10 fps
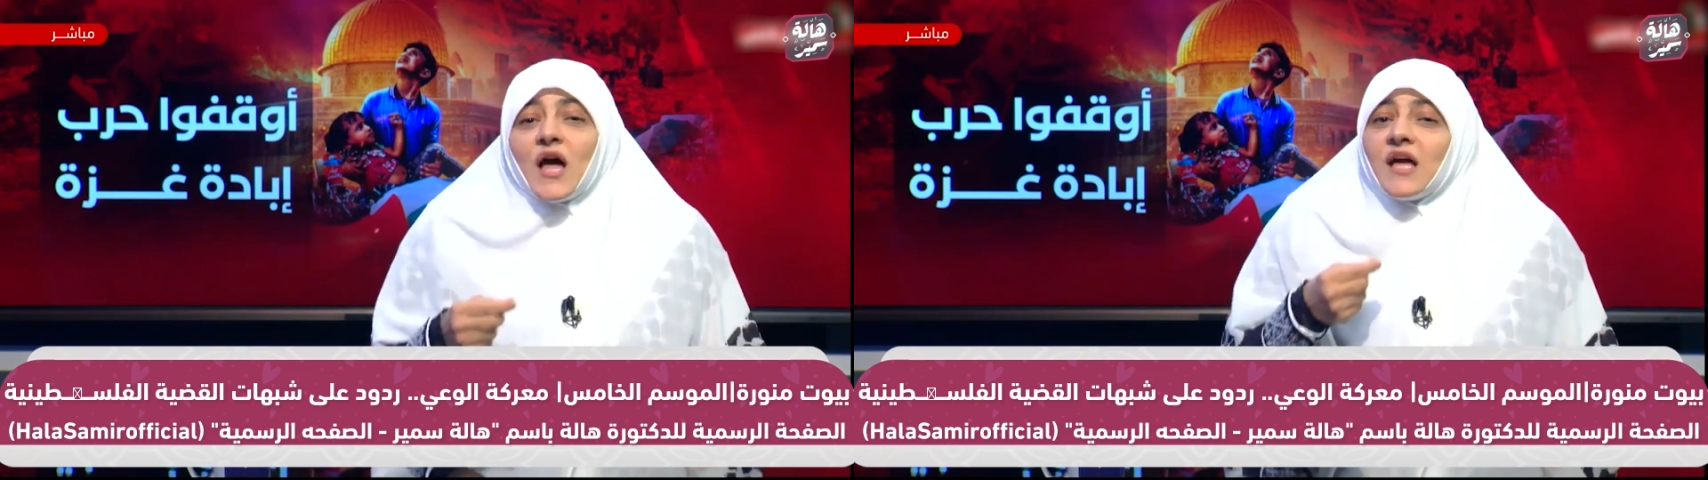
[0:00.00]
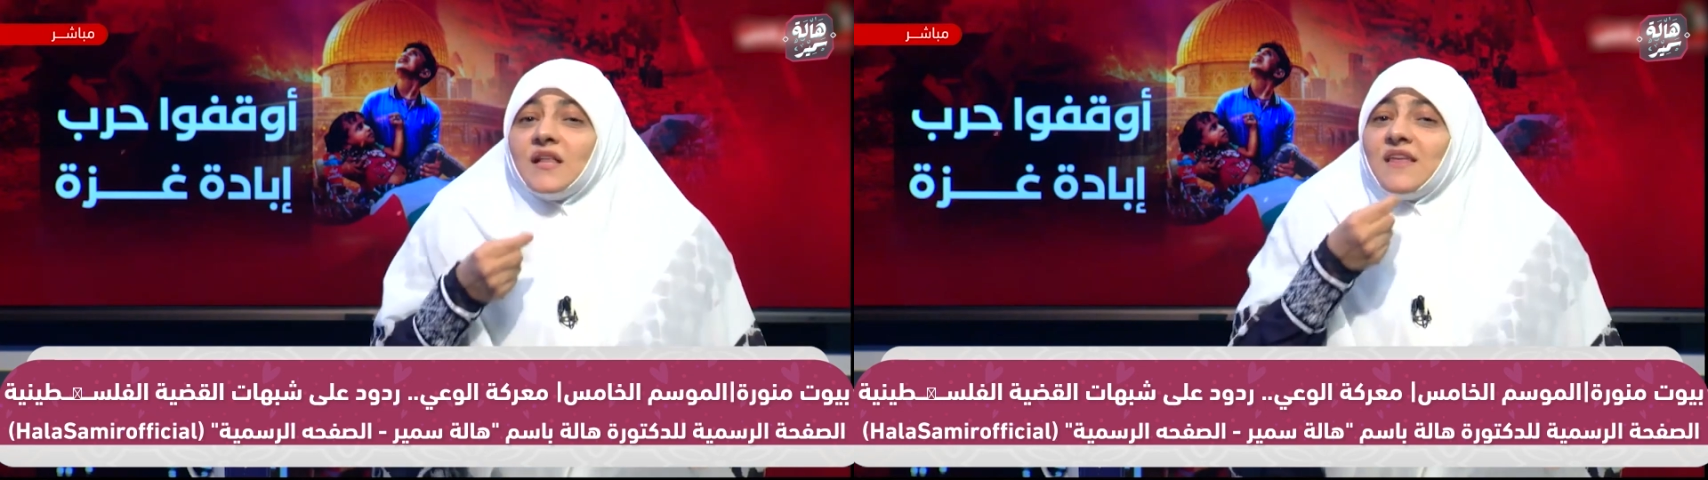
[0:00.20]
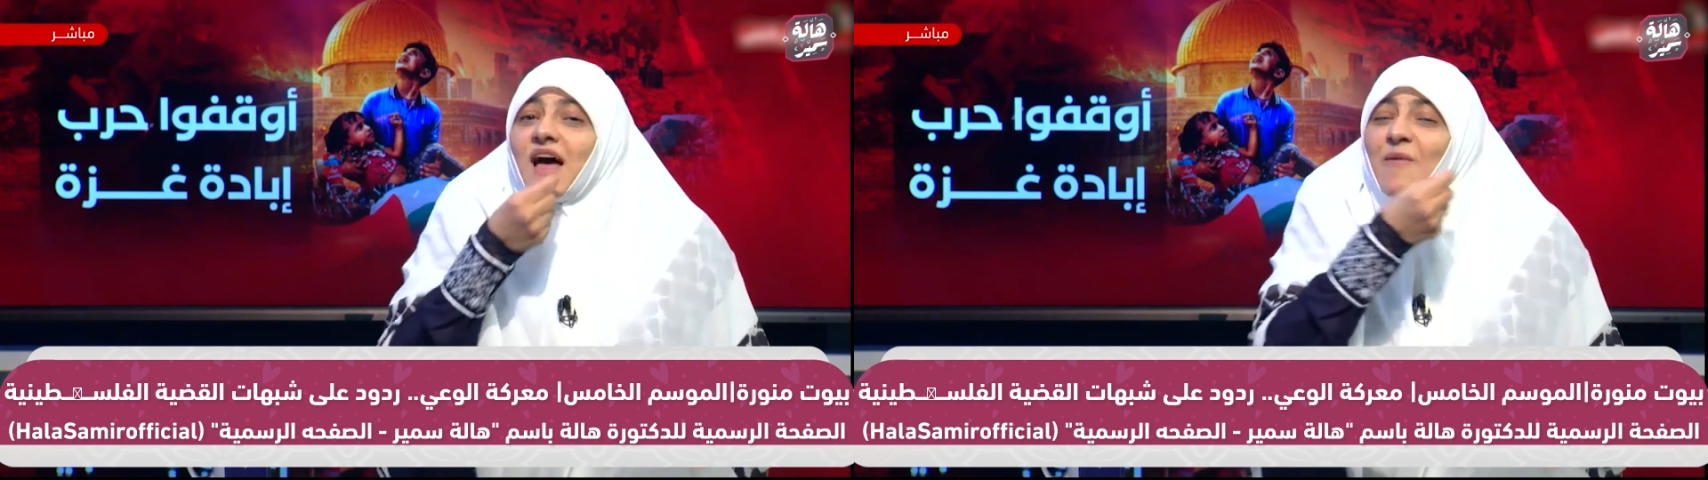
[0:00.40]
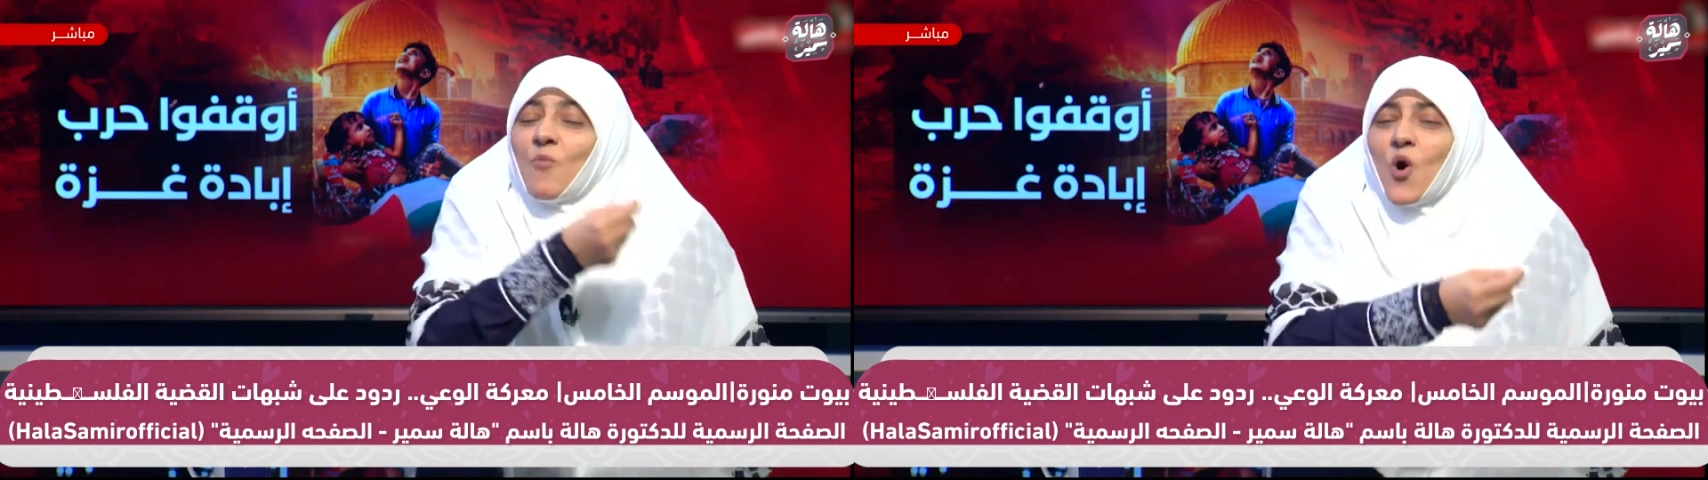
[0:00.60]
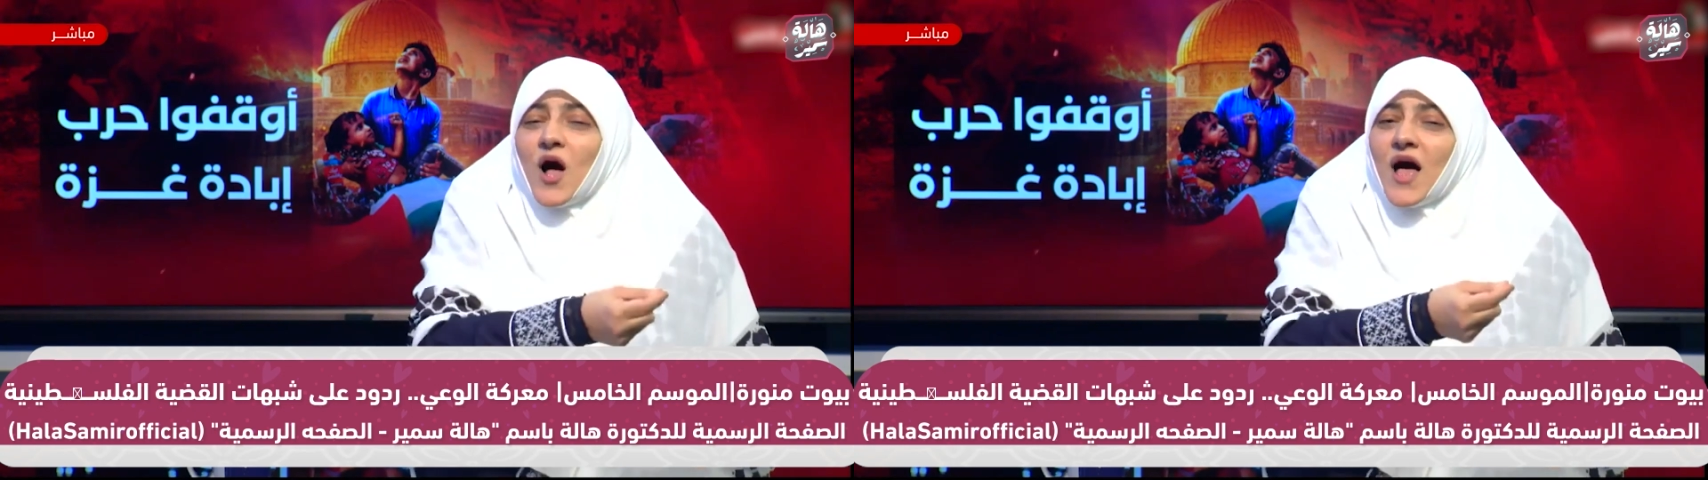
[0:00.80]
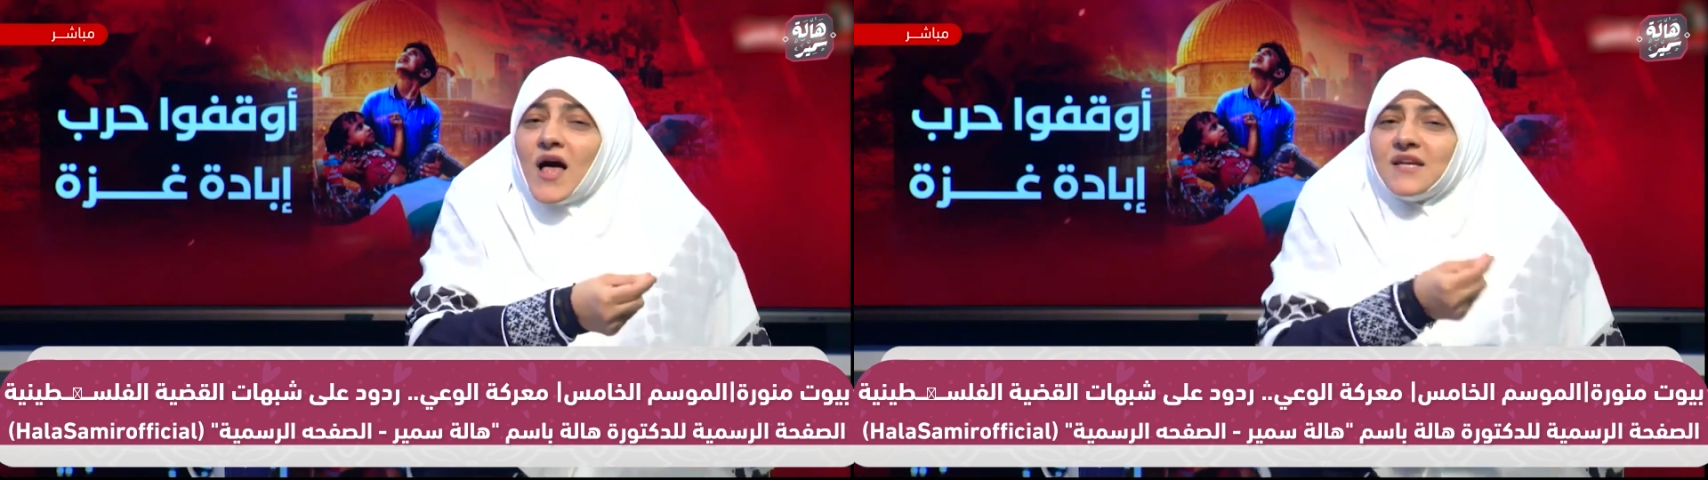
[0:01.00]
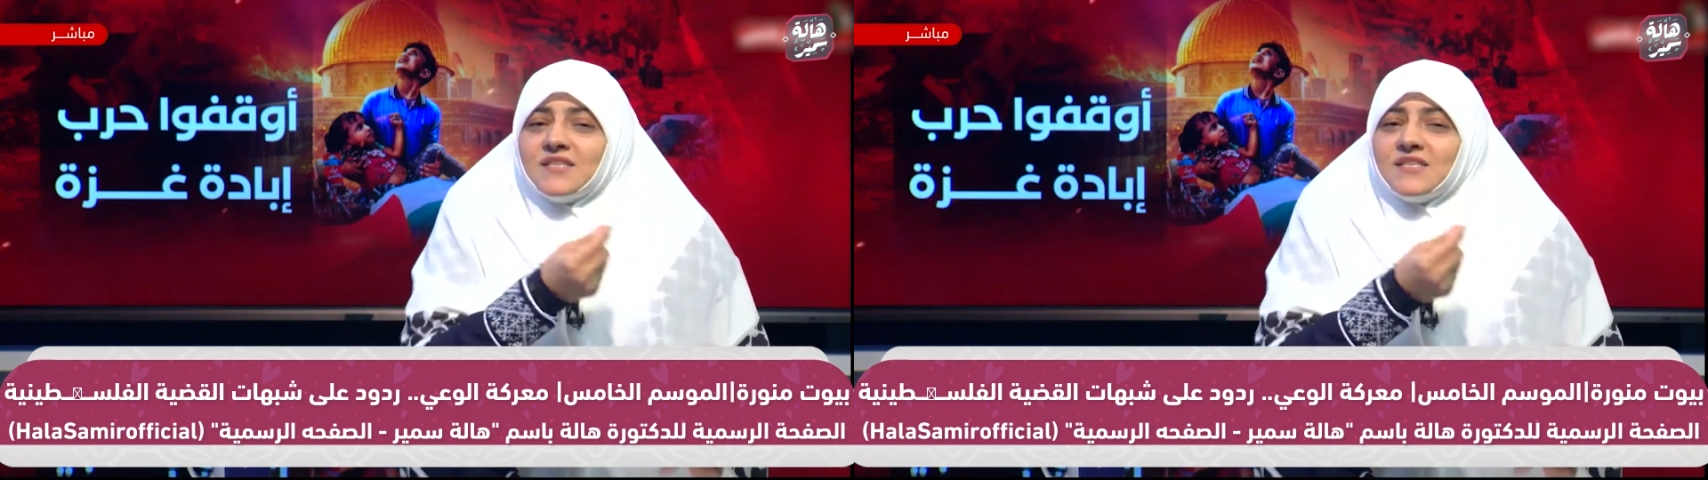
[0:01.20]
ختامها